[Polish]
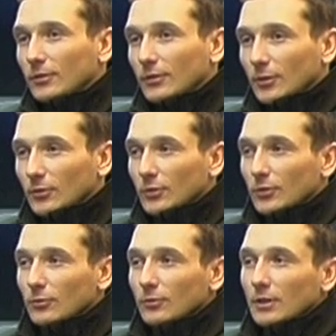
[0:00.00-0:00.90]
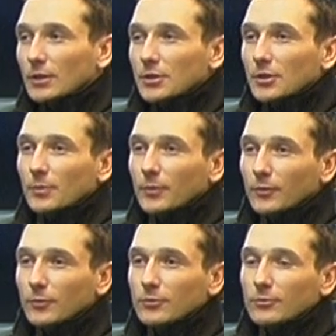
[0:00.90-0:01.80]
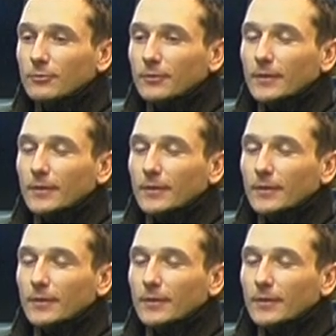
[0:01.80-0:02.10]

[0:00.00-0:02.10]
tego tytułu na razie nie powtórzył.